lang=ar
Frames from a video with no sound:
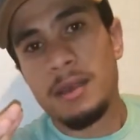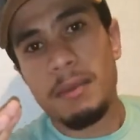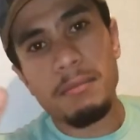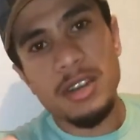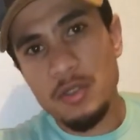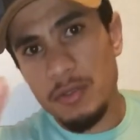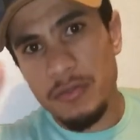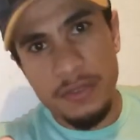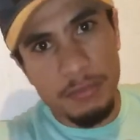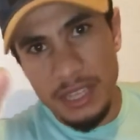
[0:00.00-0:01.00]
ما عمرك توقف
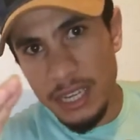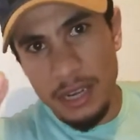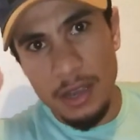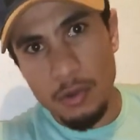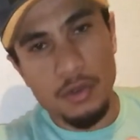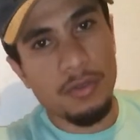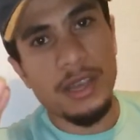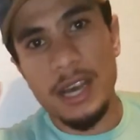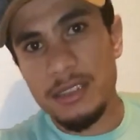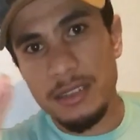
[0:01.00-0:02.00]
في المدينه وتقول
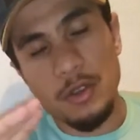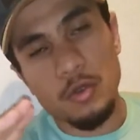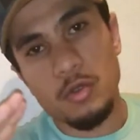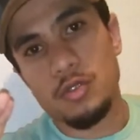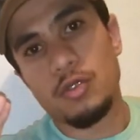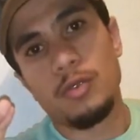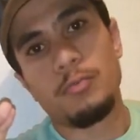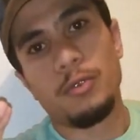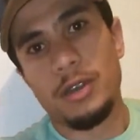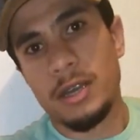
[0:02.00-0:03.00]
لي غادي ندير اوتوستوب
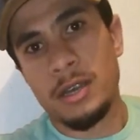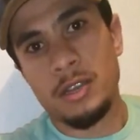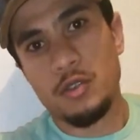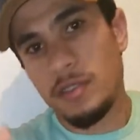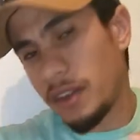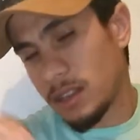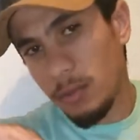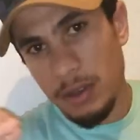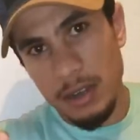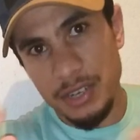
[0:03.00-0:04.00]
ولا توقف حدا
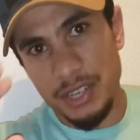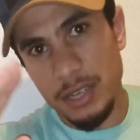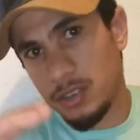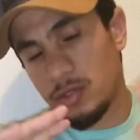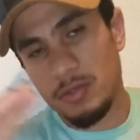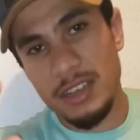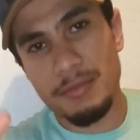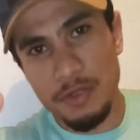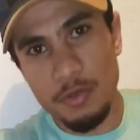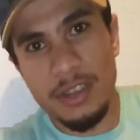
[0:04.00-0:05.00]
البراج ديال
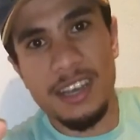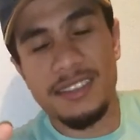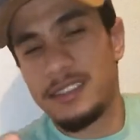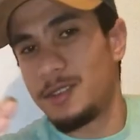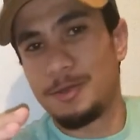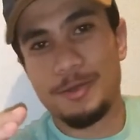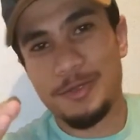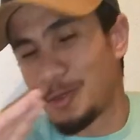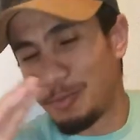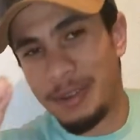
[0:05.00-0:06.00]
الجندارم وتقول لي غادي ندير
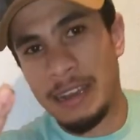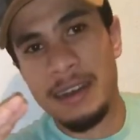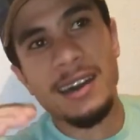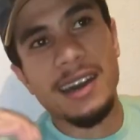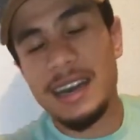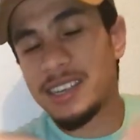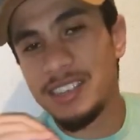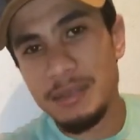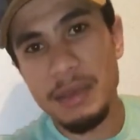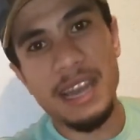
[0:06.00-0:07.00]
اوتوستوب لا خرج
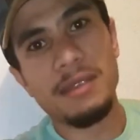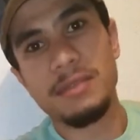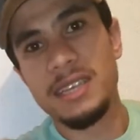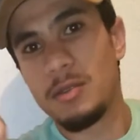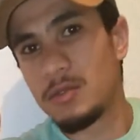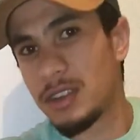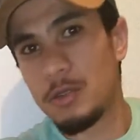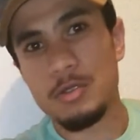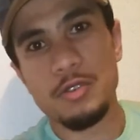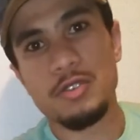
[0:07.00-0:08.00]
ديما على المدينه ودير
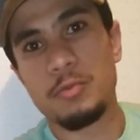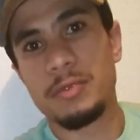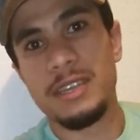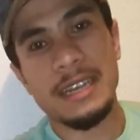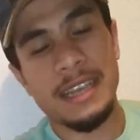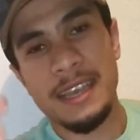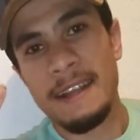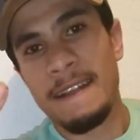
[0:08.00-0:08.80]
اوتوستوب ديالك